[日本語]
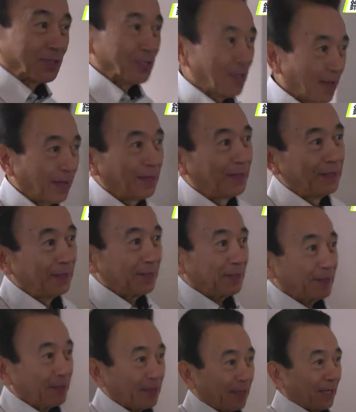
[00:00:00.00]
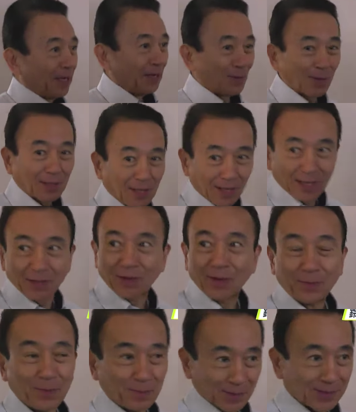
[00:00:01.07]
てえー、よかったなと
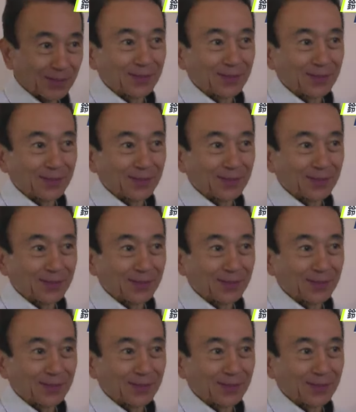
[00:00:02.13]
思います